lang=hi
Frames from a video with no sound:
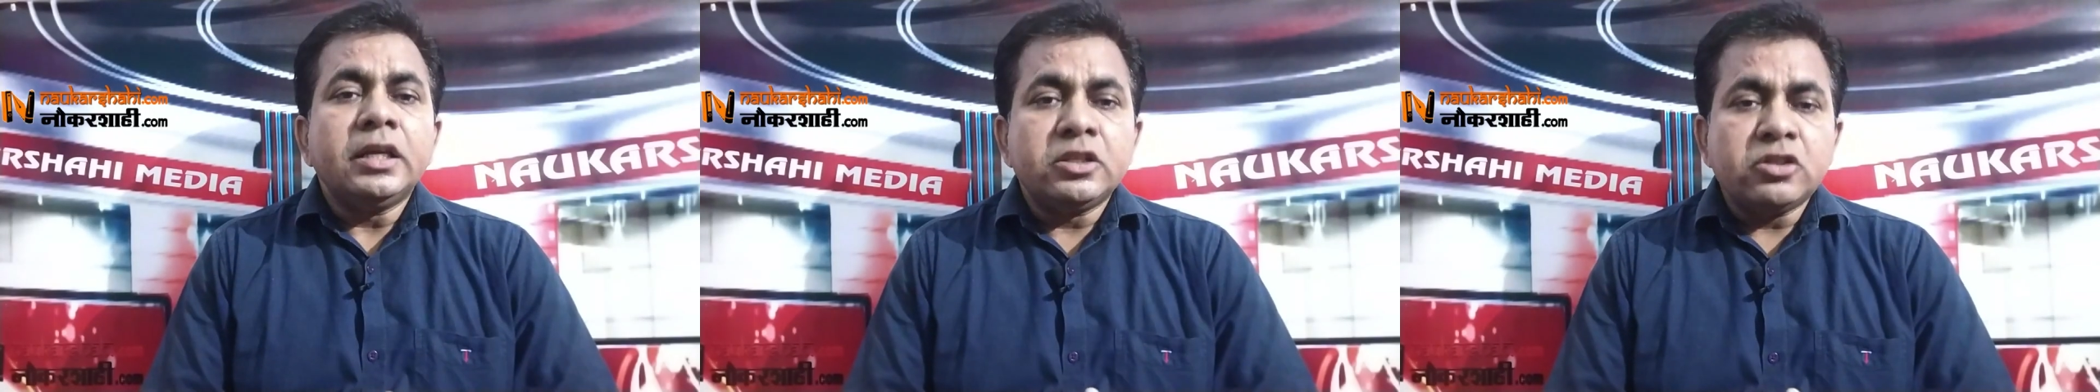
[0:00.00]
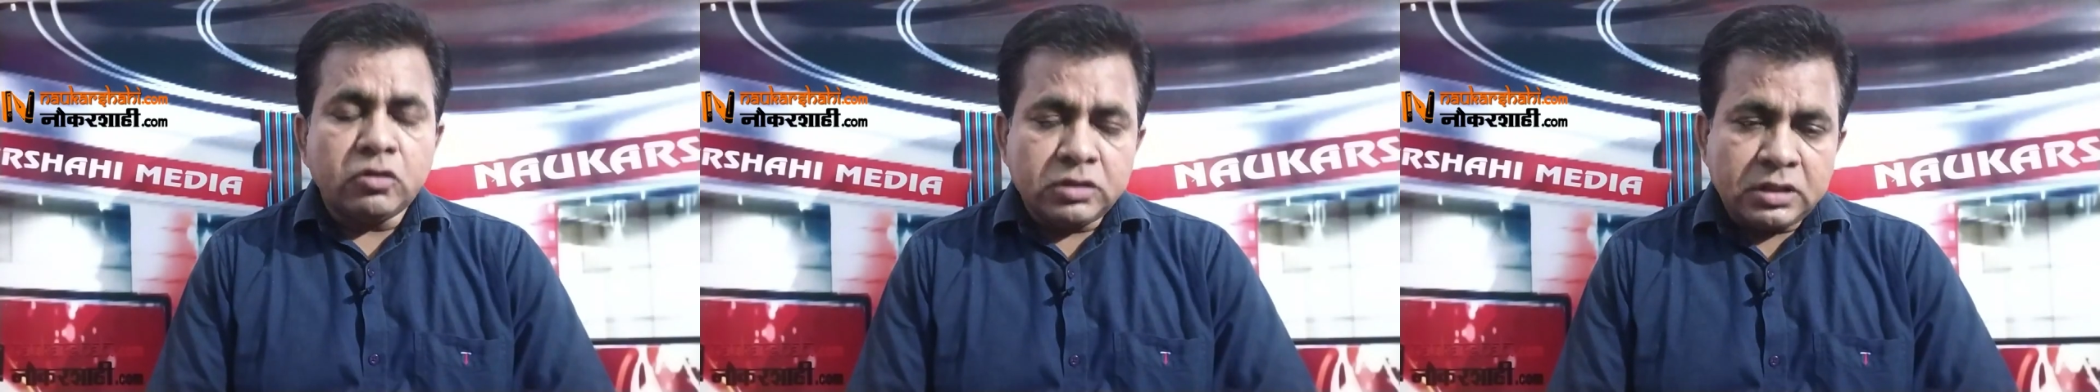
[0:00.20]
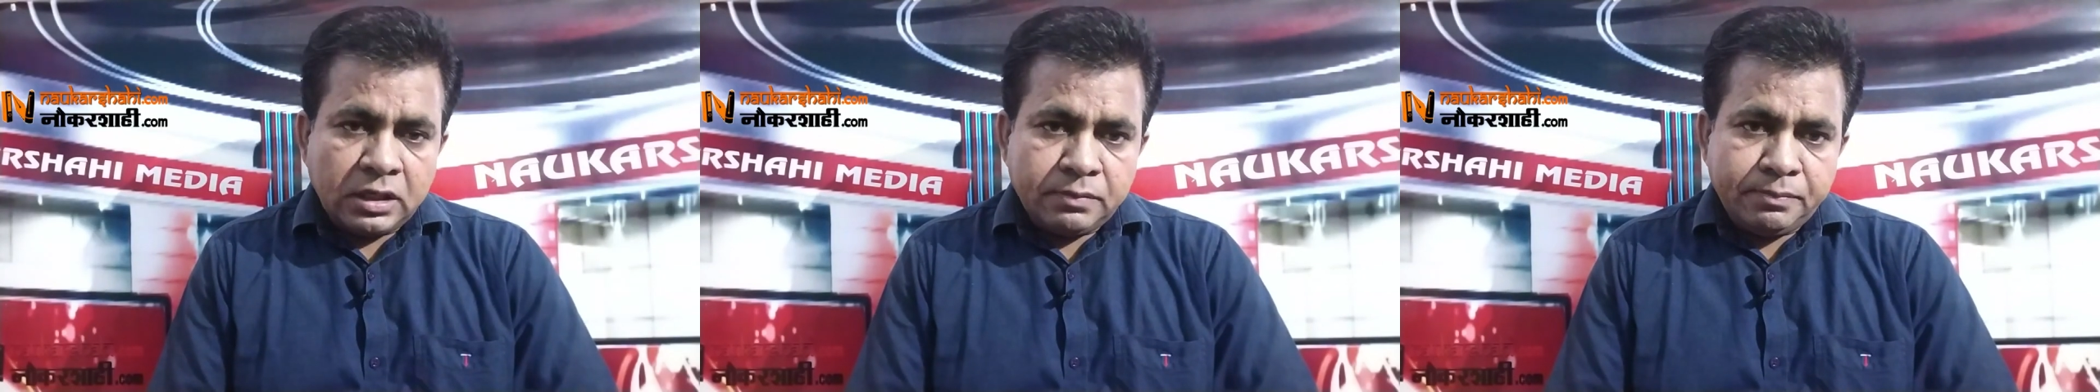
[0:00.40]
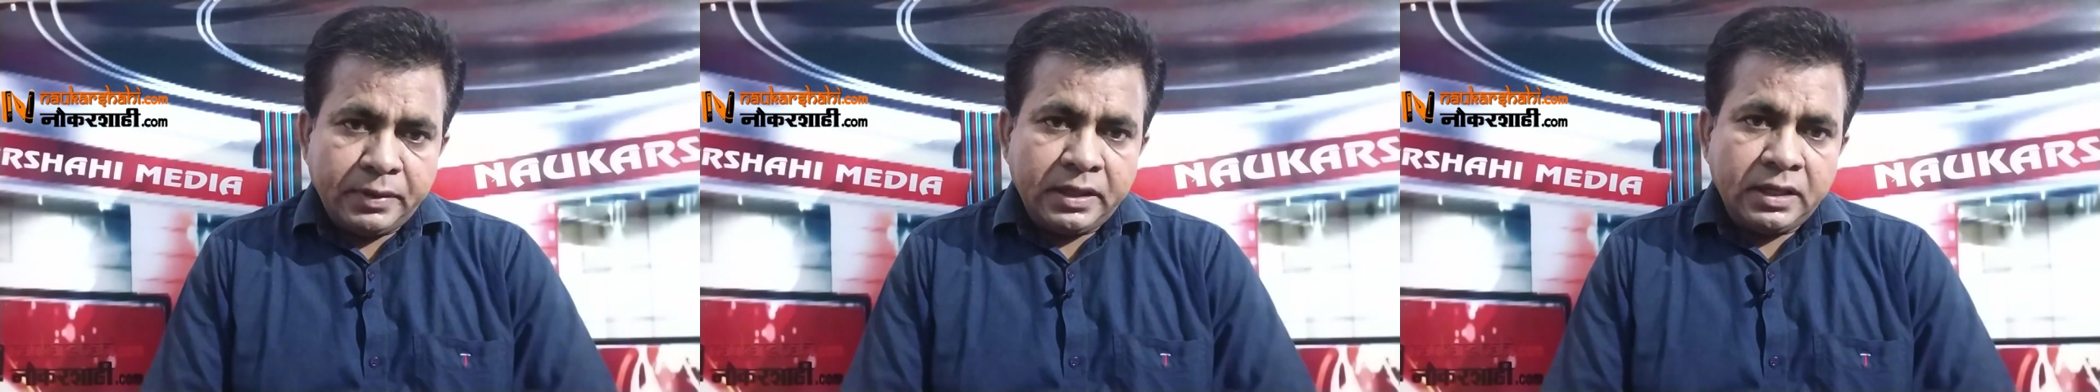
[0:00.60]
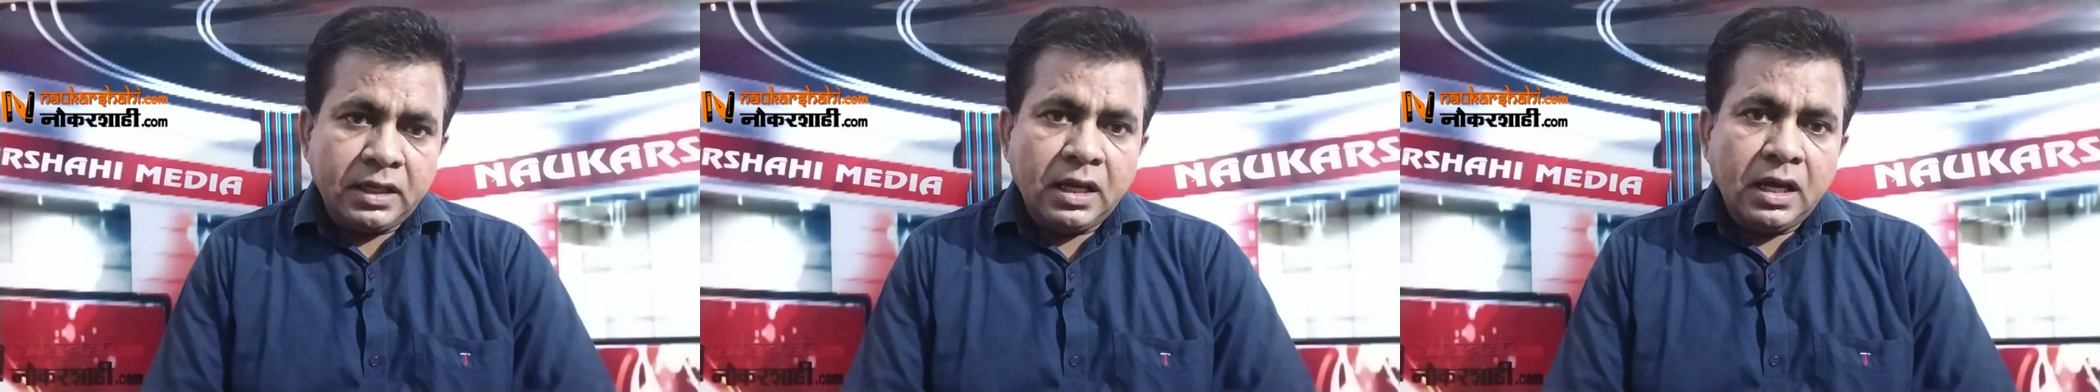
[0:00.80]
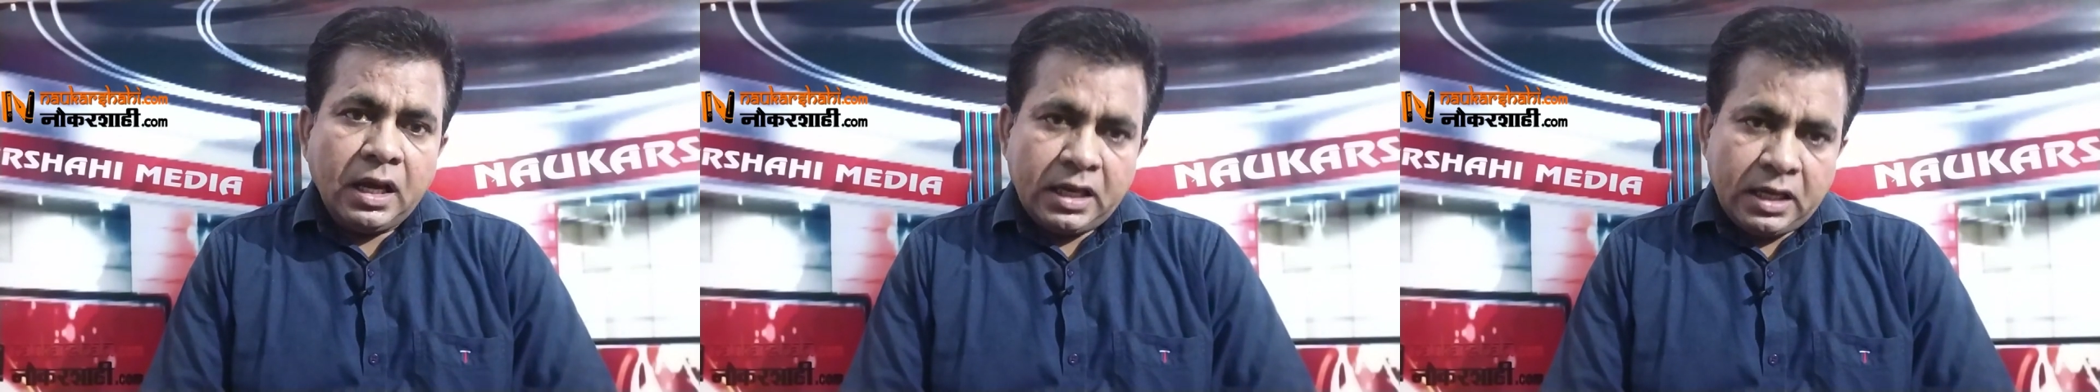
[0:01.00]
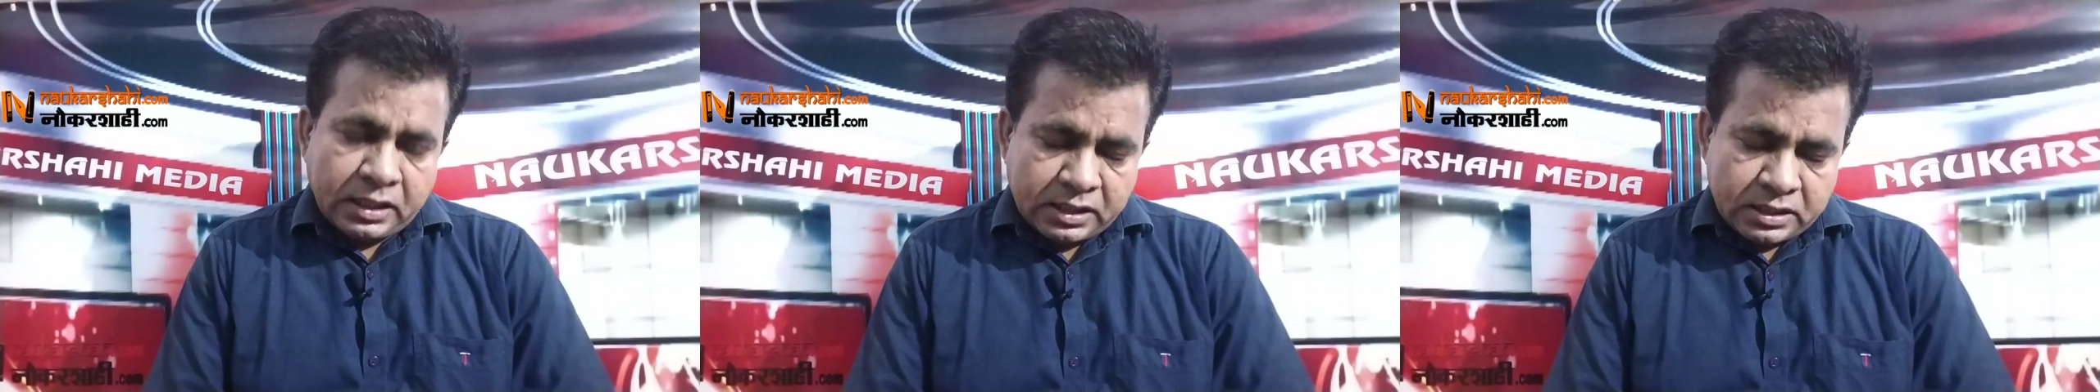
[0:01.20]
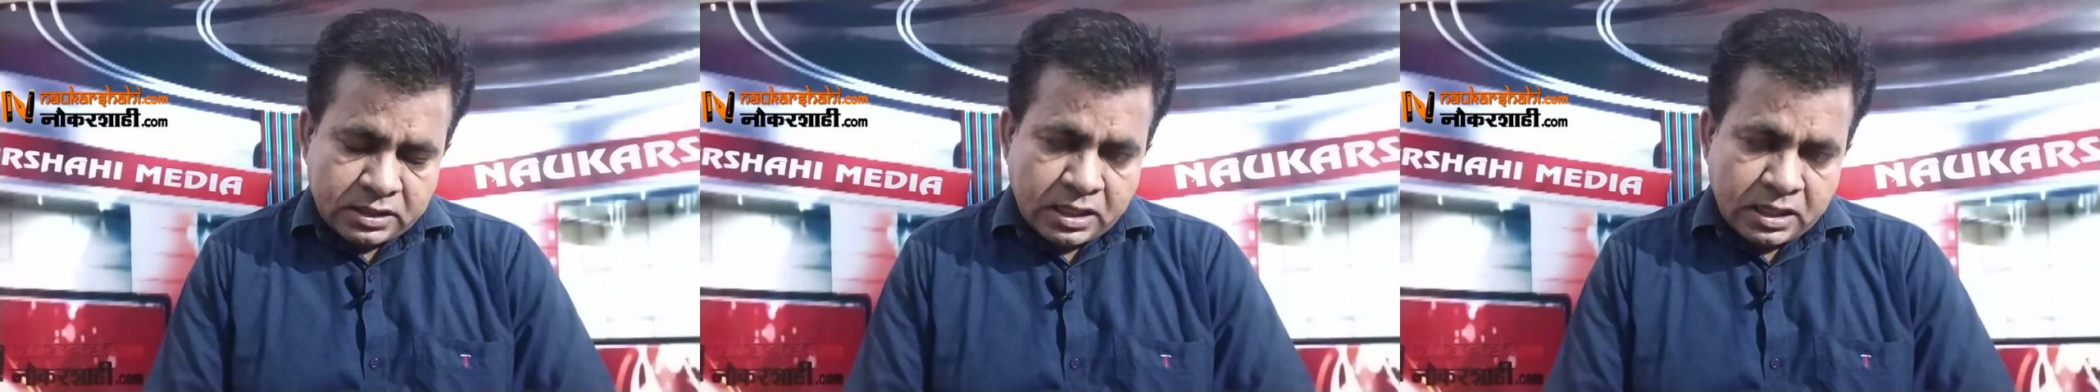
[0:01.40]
इस अवसर पे एक